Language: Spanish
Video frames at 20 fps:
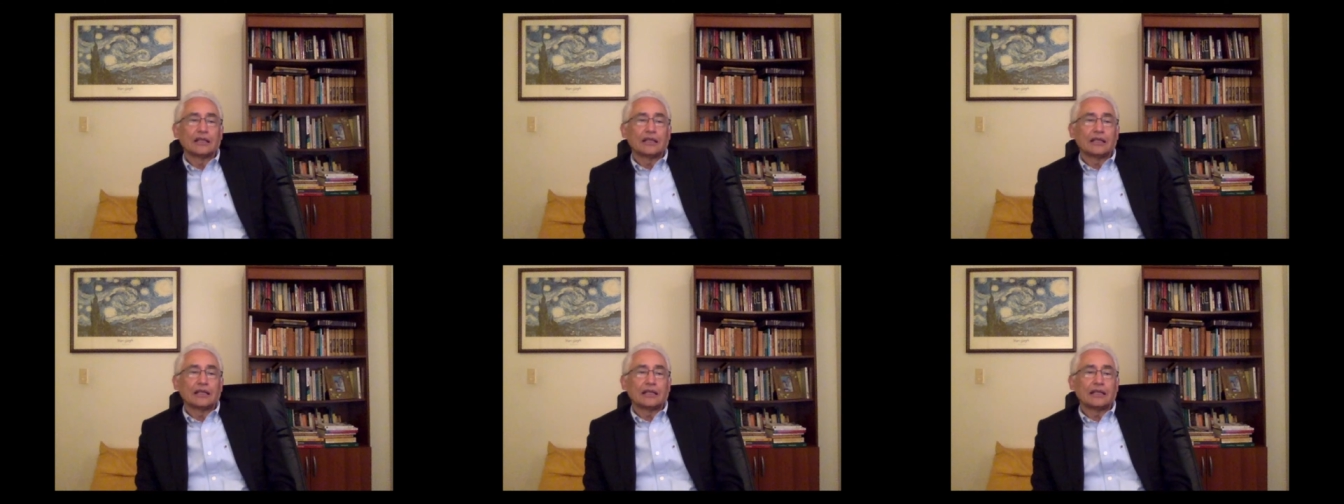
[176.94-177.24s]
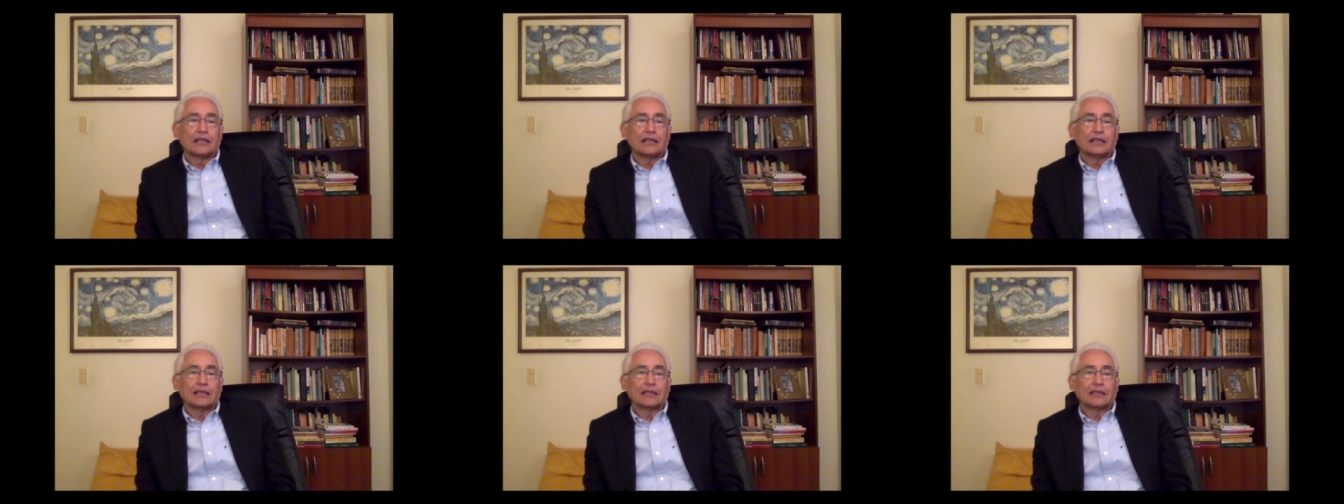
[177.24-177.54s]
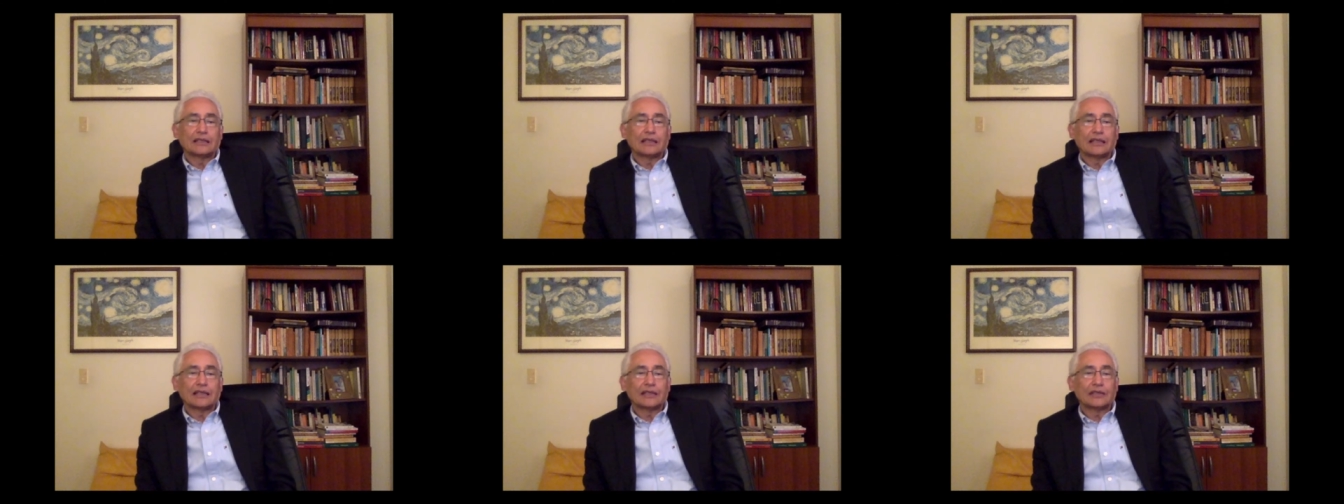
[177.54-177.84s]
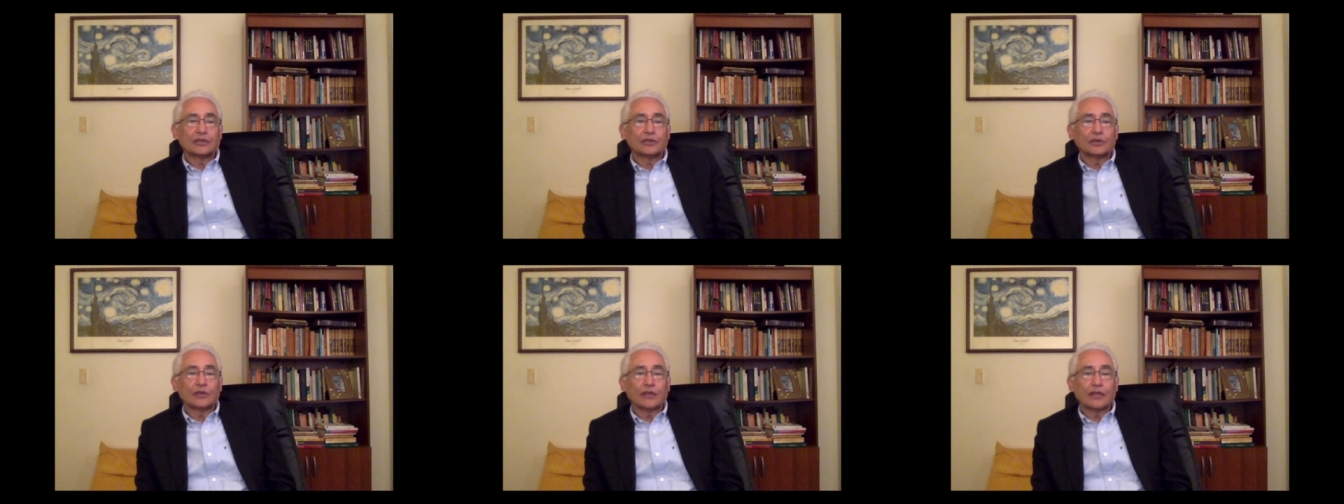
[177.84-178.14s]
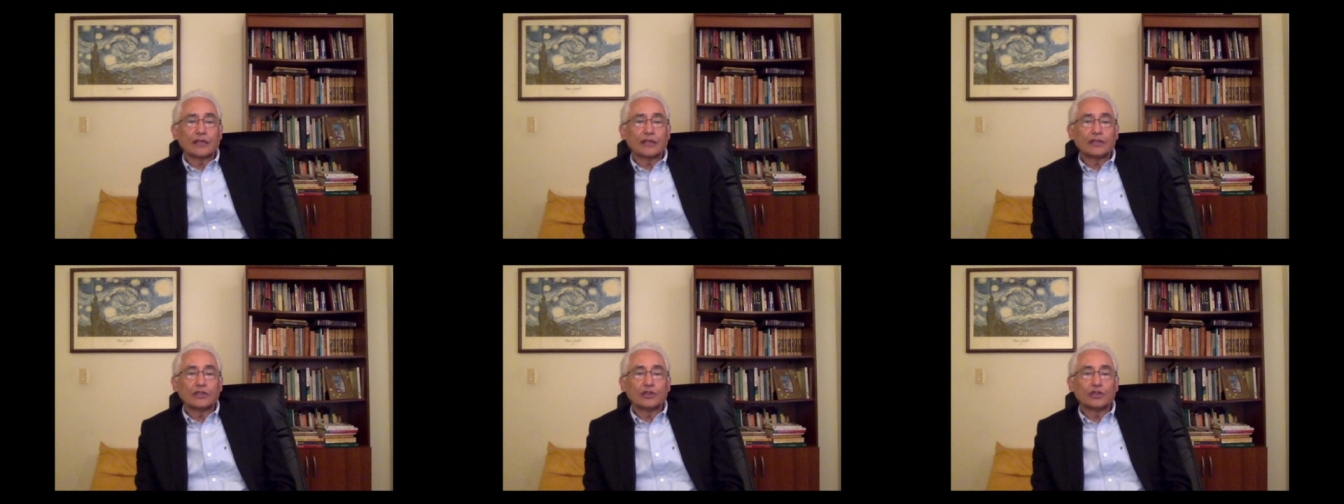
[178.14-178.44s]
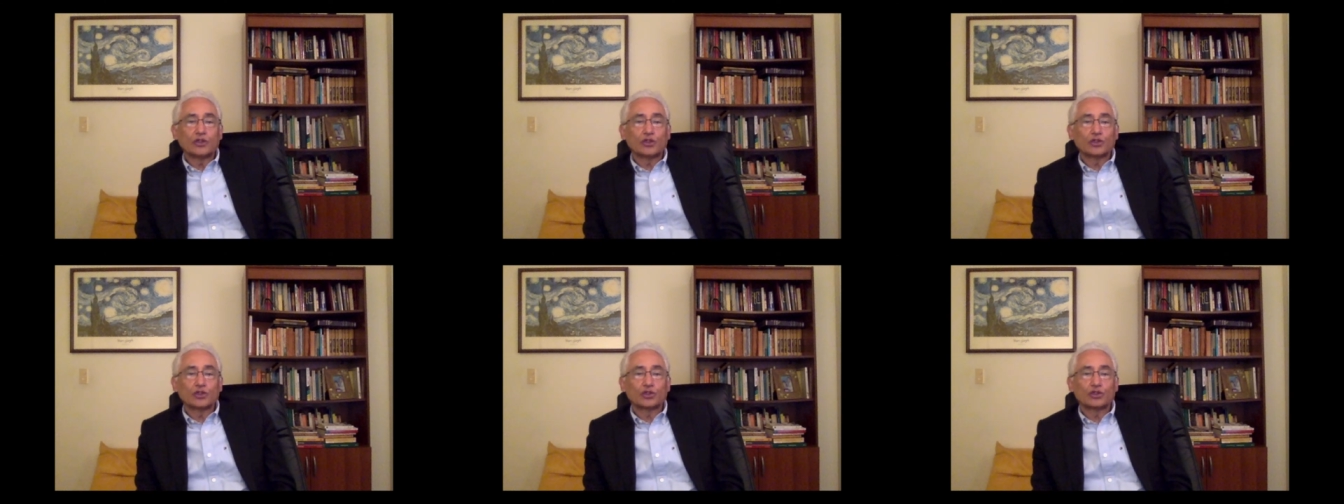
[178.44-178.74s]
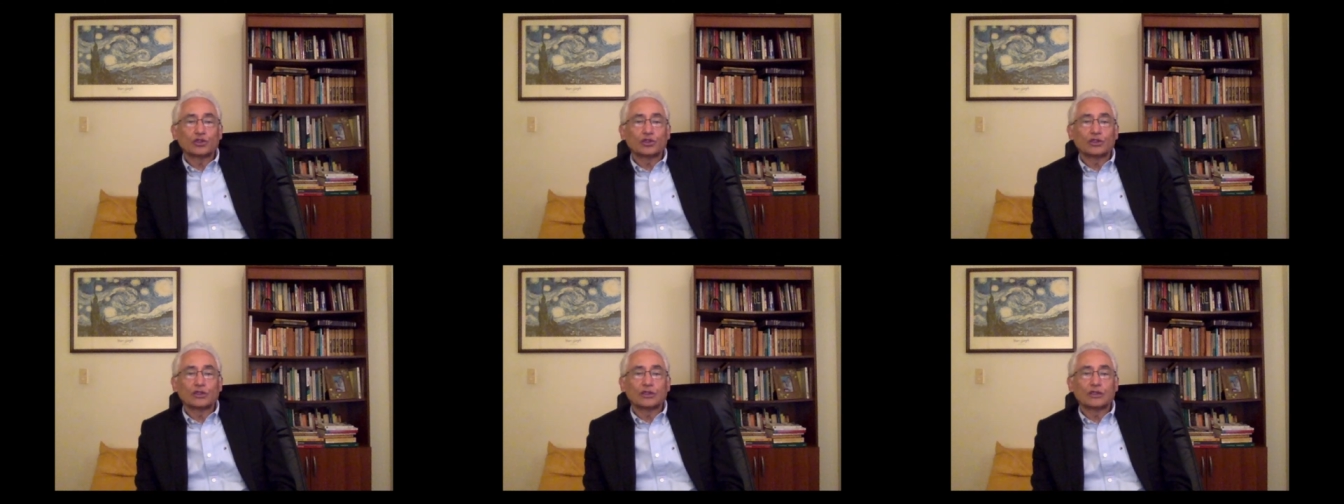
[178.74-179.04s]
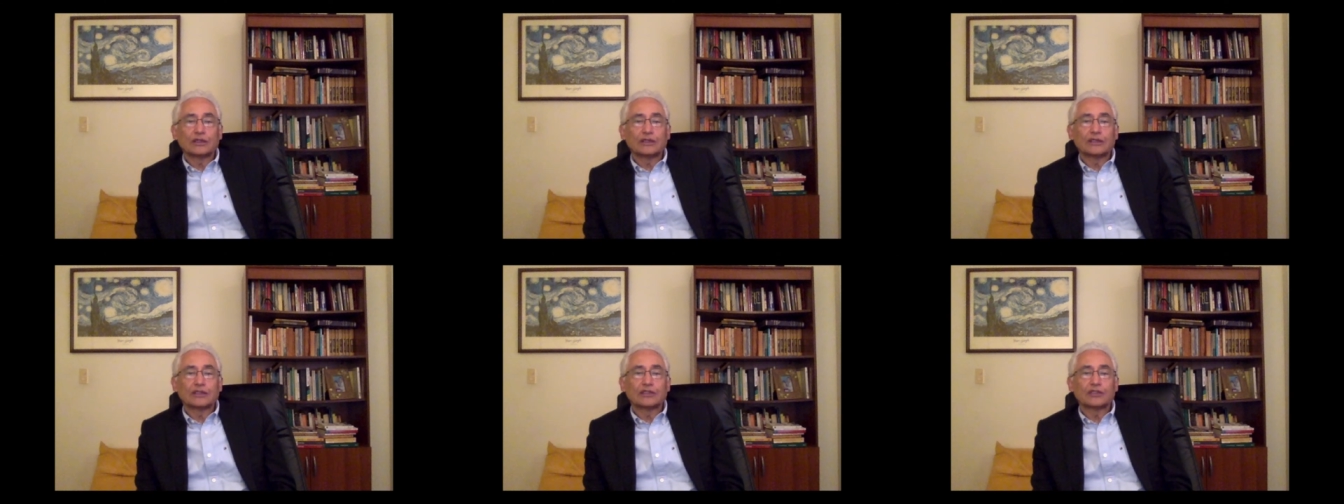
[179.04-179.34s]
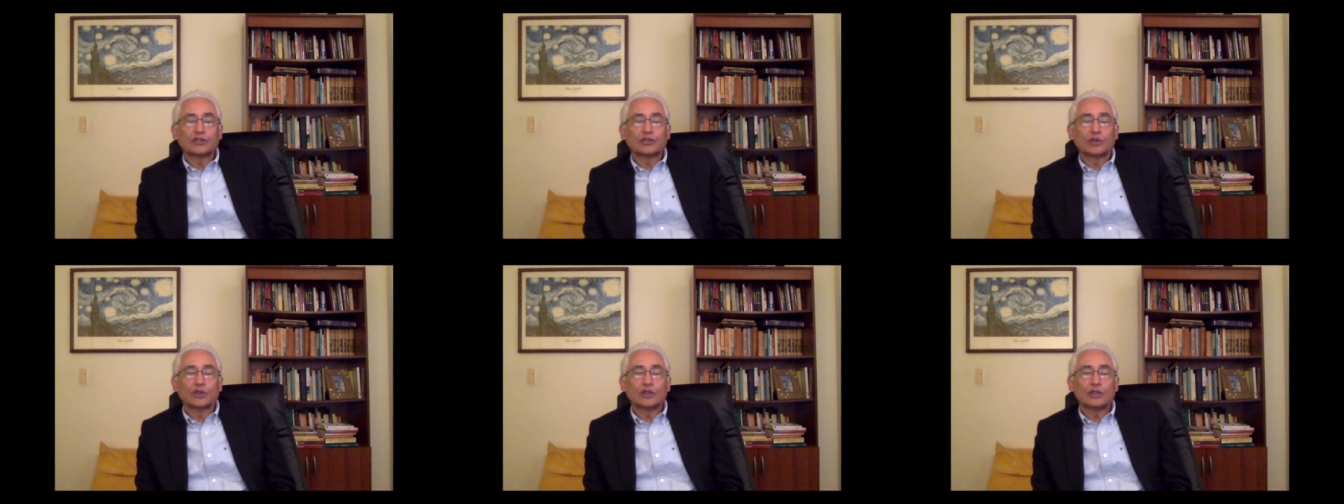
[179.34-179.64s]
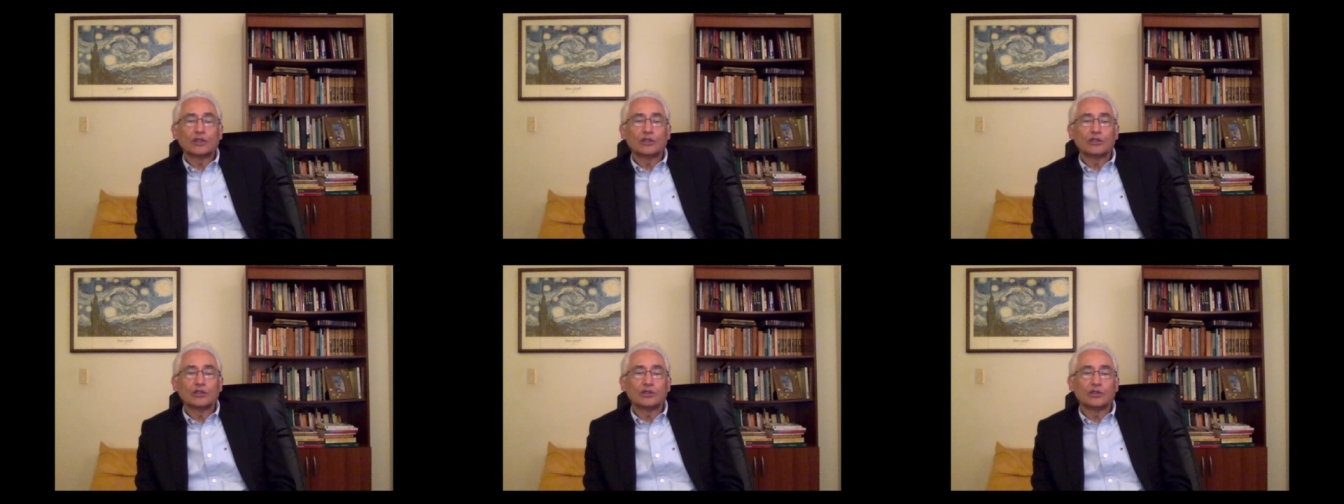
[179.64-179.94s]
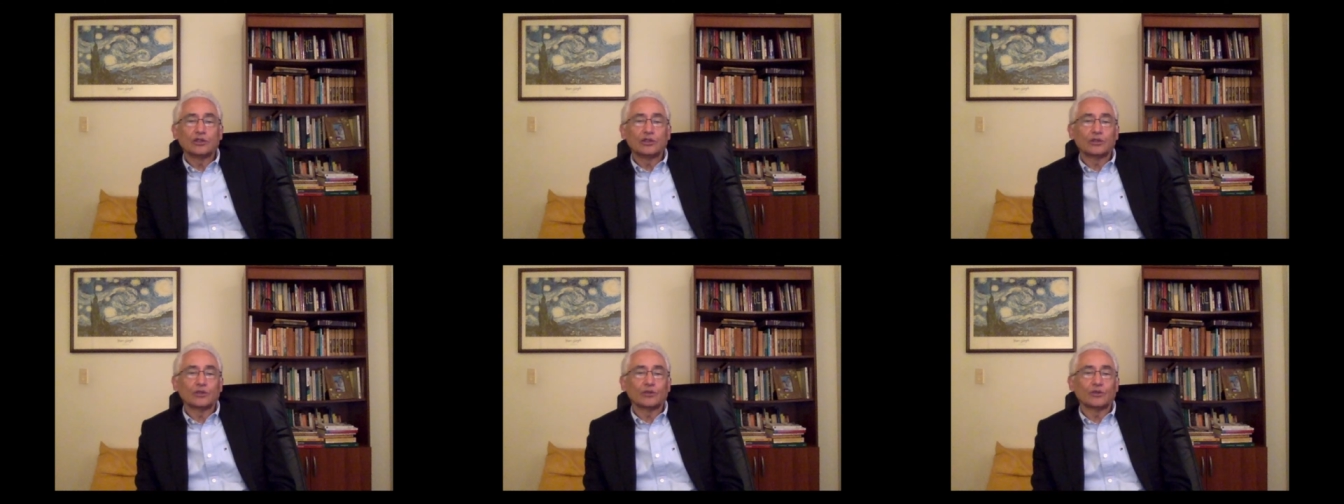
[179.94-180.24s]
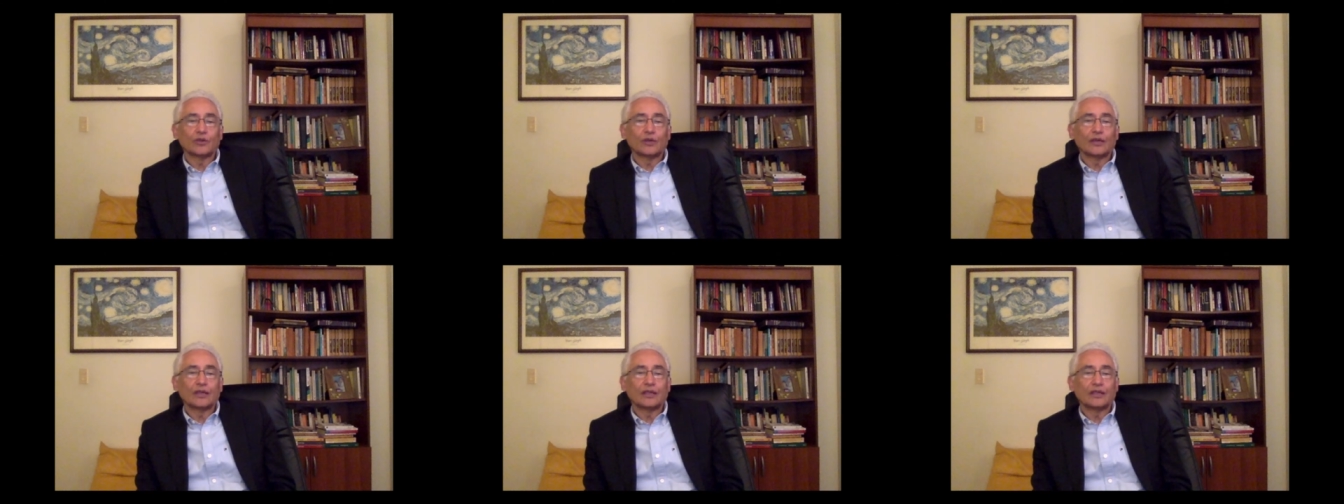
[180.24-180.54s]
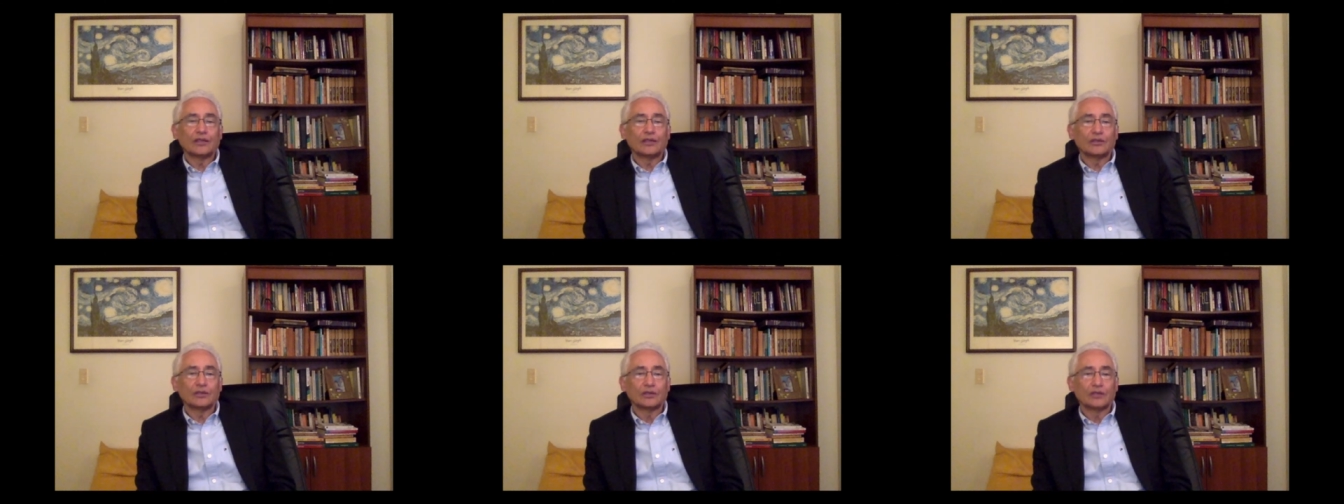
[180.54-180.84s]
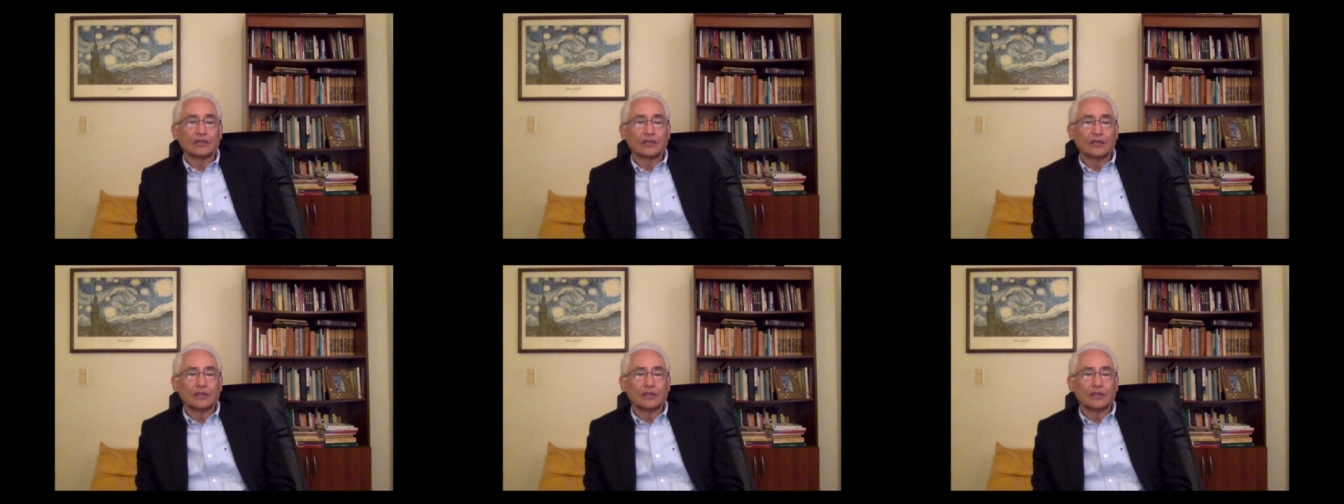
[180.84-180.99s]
en la que las ciudades no son entes sólidos ni homogéneos.